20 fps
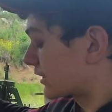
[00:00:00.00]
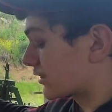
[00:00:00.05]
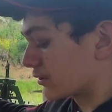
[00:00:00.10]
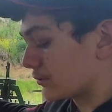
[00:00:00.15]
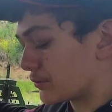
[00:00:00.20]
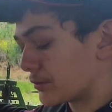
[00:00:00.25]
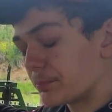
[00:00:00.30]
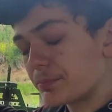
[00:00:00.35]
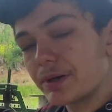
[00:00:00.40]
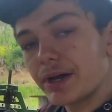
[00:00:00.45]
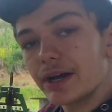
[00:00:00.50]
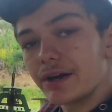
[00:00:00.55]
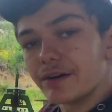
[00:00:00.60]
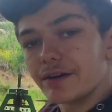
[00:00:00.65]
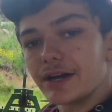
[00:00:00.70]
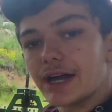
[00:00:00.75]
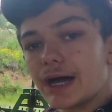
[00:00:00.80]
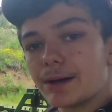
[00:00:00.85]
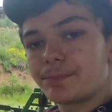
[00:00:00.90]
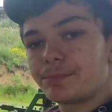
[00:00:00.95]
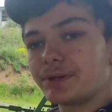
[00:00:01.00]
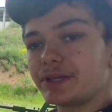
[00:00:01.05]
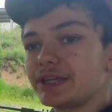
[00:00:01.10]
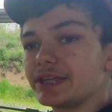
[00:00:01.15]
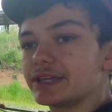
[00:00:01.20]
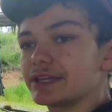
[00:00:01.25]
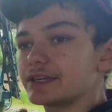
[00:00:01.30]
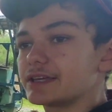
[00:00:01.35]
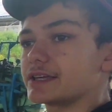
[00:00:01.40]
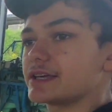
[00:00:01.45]
que mon père a
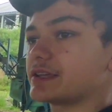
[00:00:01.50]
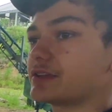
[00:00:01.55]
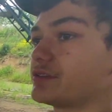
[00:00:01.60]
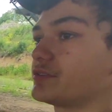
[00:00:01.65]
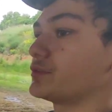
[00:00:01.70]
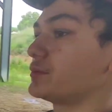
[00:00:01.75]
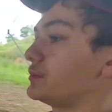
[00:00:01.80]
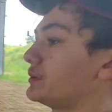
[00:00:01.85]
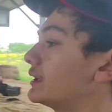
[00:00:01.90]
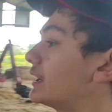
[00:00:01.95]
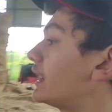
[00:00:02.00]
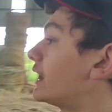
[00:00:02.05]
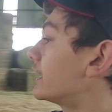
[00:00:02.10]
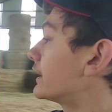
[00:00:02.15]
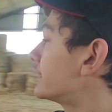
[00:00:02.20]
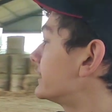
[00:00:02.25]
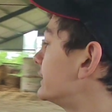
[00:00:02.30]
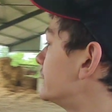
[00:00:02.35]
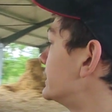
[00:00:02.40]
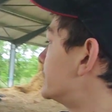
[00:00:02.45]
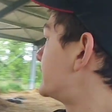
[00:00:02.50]
payé et celui-là, il